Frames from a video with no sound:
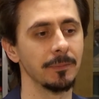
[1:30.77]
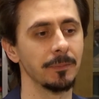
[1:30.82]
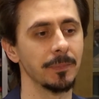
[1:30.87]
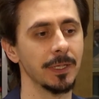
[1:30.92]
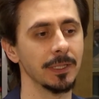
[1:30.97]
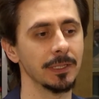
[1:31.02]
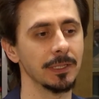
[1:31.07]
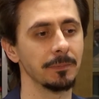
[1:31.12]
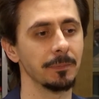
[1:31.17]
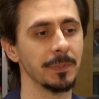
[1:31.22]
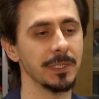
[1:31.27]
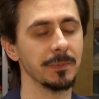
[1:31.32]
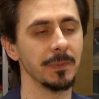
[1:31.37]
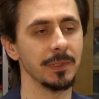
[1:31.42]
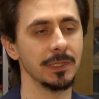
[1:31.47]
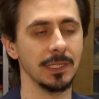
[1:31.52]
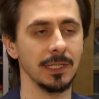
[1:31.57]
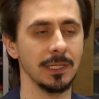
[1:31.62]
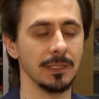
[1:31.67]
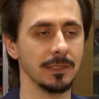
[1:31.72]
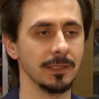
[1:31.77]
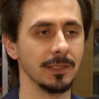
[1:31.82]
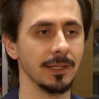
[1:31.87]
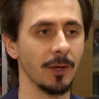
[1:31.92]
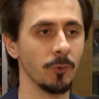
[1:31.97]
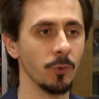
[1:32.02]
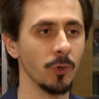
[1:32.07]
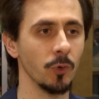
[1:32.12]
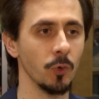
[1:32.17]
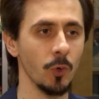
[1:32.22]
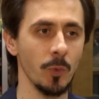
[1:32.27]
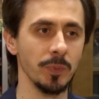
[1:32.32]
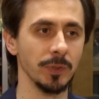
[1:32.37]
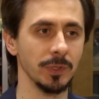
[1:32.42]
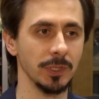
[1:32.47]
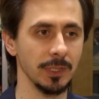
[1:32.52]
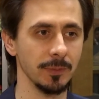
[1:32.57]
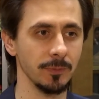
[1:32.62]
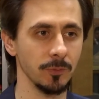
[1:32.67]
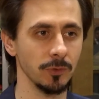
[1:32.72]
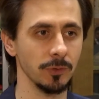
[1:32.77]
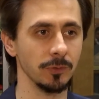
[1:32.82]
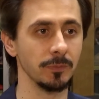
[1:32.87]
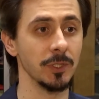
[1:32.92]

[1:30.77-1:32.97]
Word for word: При этом посмотреть, какой опыт ему